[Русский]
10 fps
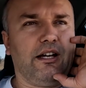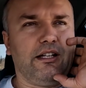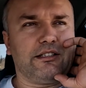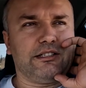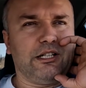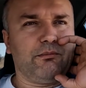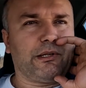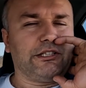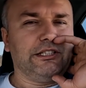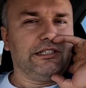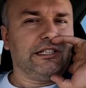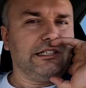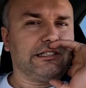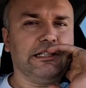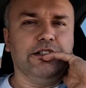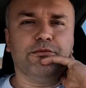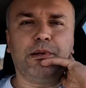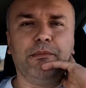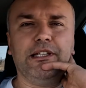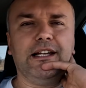я не знаю, прочистили слив,
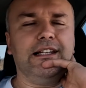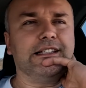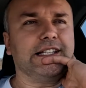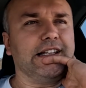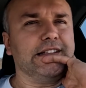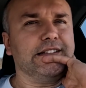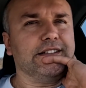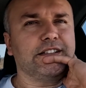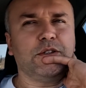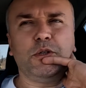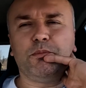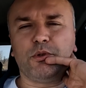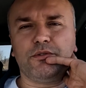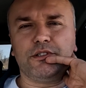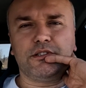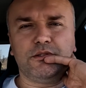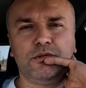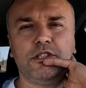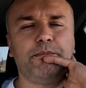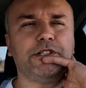поменяли темп какой профит?
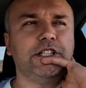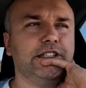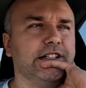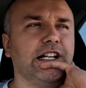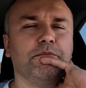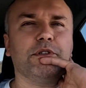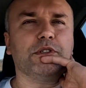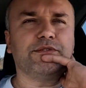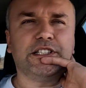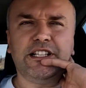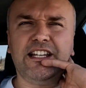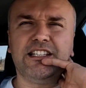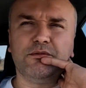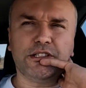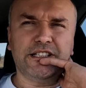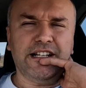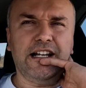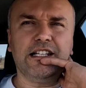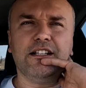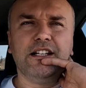Ну, напишите, как бы, вот в среднем, вот
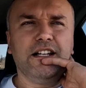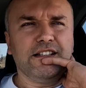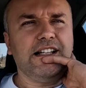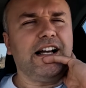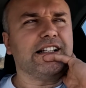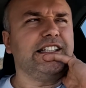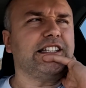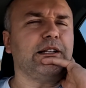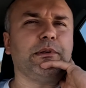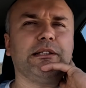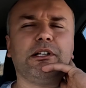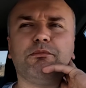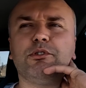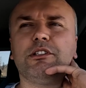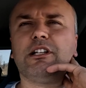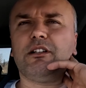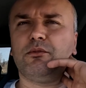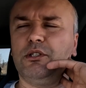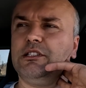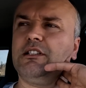реально. Да, где-то, я понимаю, будет
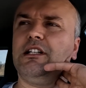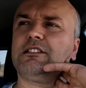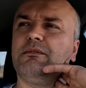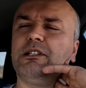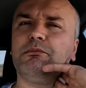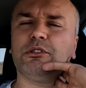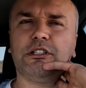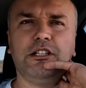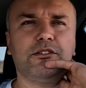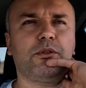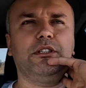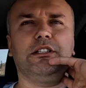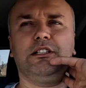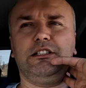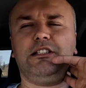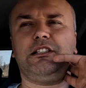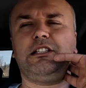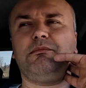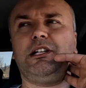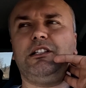дорогой заказ, там, ремонт электроники, где-то
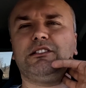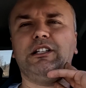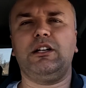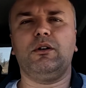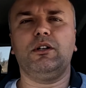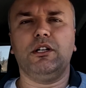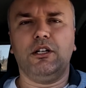там, я не знаю,